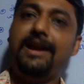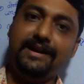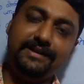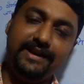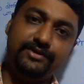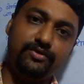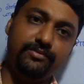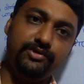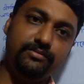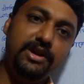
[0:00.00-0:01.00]
আর একটা এক্স
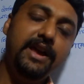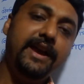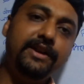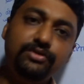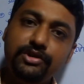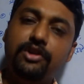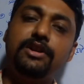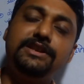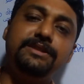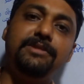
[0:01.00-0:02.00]
ক্রোমোজোম এই দুটো
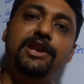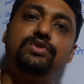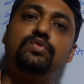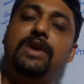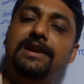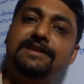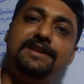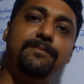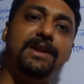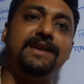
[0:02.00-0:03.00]
যখন এসে মেলে চুয়াল্লিশ
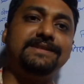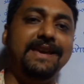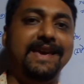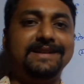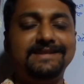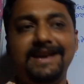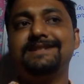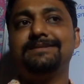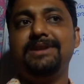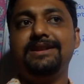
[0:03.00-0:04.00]
এ প্লাস এক্স
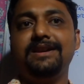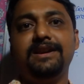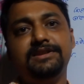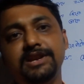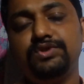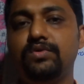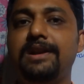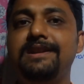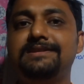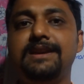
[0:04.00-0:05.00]
এক্স মেয়েদের ক্ষেত্রে
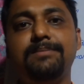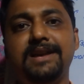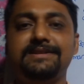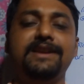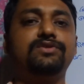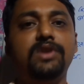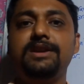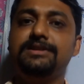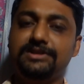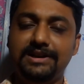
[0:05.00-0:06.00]
চুয়াল্লিশ এ প্লাস এক্স ওয়াই
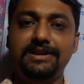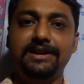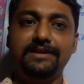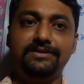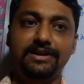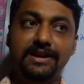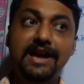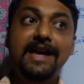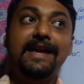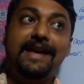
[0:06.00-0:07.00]
ছেলেদের ক্ষেত্রে
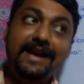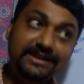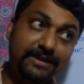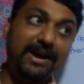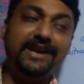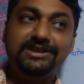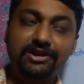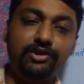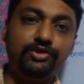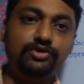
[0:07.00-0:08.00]
এই যে
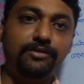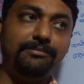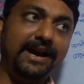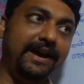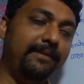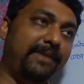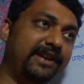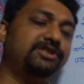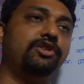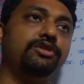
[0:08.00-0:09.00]
বাইশটা অটোজোম মায়ের
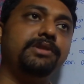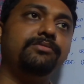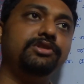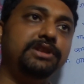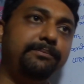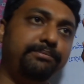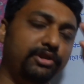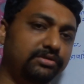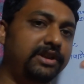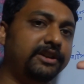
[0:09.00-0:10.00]
বাইশটা অটোজোমের মধ্যে
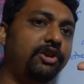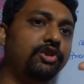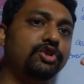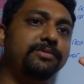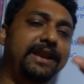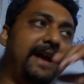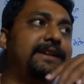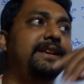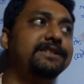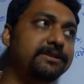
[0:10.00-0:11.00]
প্রত্যেকটা অটোজোমের
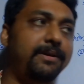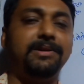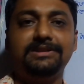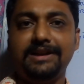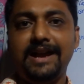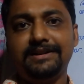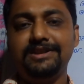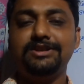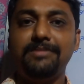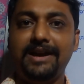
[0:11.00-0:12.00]
একটা এসছে বাবার থেকে একটা
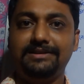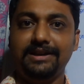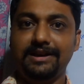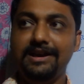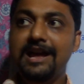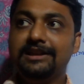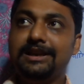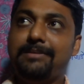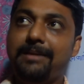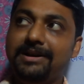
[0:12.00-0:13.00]
এসছে মায়ের থেকে
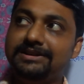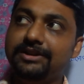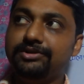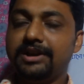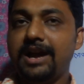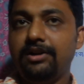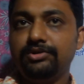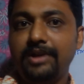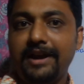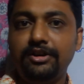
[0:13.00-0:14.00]
তাহলে বাবার দেহ থেকে
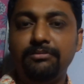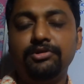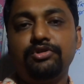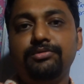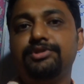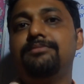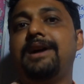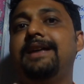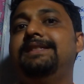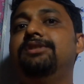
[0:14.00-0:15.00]
আগত এক নম্বর ক্রোমোজোম
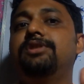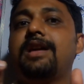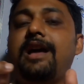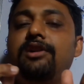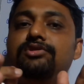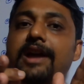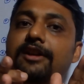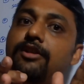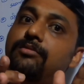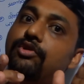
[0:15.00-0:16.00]
মায়ের দেহ থেকে আগত
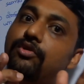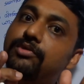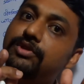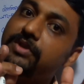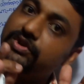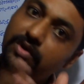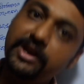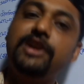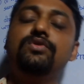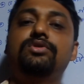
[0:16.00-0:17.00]
এক নম্বর ক্রোমোজোমের
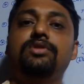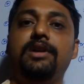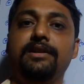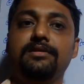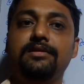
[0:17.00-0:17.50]
সঙ্গেই যুক্ত হয়